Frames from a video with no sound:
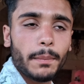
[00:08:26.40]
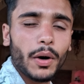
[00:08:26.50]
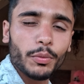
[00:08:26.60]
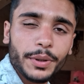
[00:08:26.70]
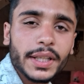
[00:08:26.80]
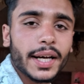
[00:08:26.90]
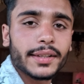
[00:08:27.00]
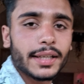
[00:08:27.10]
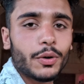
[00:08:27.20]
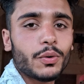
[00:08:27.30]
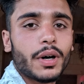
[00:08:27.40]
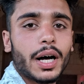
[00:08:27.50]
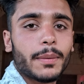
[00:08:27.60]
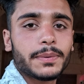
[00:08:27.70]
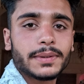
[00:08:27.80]
मैं उम्मीद करता हूं
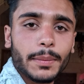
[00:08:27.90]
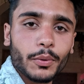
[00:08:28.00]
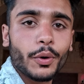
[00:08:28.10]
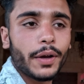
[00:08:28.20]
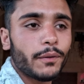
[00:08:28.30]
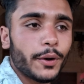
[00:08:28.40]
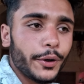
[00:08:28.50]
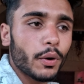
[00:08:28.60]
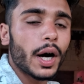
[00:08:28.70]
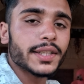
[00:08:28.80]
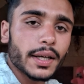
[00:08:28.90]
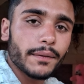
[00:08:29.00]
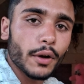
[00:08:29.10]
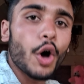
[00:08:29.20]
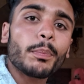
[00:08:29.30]
आप सबको ये वीडियो आज
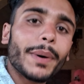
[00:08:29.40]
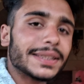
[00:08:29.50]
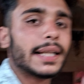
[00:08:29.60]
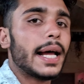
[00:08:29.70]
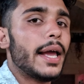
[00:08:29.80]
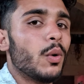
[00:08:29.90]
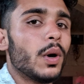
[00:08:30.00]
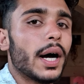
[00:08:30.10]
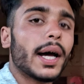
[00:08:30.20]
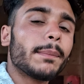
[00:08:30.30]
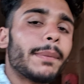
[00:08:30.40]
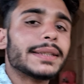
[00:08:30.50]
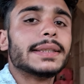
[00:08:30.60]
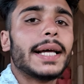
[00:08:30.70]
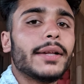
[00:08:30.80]
का ब्लॉग पसंद आया होगा अगर
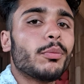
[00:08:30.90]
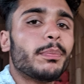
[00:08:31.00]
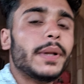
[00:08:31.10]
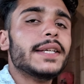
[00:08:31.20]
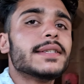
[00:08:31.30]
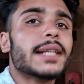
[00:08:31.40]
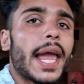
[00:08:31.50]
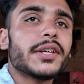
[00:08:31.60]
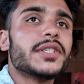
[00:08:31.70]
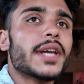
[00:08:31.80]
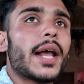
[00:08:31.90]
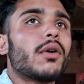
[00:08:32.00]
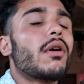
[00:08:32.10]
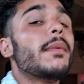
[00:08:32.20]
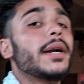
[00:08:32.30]
पसंद आए तो प्लीज लाइक
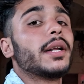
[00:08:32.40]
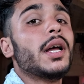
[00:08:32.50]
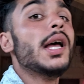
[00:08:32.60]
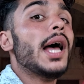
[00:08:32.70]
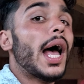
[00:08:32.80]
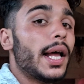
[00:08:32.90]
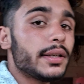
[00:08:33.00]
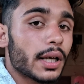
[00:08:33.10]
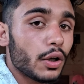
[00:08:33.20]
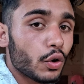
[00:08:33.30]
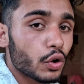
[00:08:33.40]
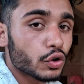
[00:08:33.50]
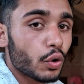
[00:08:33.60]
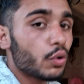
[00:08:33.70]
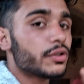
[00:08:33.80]
शेयर कमेंट एंड चैनल
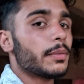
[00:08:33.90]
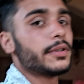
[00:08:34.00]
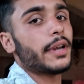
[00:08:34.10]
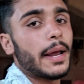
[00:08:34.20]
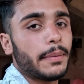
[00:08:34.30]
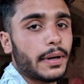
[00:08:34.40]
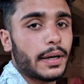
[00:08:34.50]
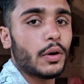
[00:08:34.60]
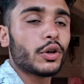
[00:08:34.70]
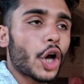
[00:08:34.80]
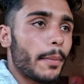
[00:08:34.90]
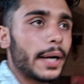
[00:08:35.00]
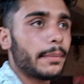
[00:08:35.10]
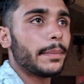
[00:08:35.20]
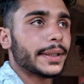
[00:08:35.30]
को जरूर सब्सक्राइब करना और
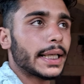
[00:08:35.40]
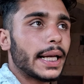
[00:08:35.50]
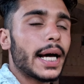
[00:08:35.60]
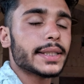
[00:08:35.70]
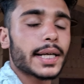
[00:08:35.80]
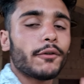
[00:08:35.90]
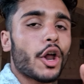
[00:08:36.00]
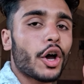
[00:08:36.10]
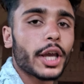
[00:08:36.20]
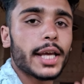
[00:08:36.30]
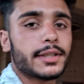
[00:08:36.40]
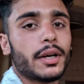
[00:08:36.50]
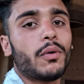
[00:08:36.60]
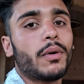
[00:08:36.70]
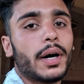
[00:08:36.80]
कमेंट में बताना आज का ब्लॉग
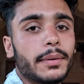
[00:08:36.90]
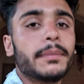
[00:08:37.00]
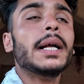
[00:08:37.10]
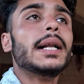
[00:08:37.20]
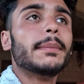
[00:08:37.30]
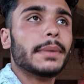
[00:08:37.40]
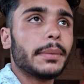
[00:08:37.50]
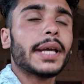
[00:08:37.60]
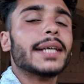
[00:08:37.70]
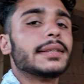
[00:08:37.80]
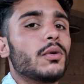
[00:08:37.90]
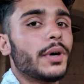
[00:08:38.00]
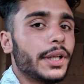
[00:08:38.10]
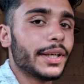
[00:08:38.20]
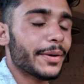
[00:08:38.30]
कैसे हुआ मतलब कैसा
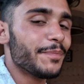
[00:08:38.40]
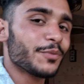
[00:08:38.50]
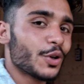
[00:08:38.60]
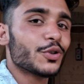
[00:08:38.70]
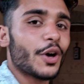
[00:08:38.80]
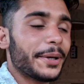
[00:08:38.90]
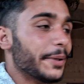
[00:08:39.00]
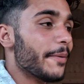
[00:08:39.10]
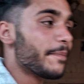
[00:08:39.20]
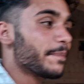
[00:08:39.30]
हुआ ठीक है सॉरी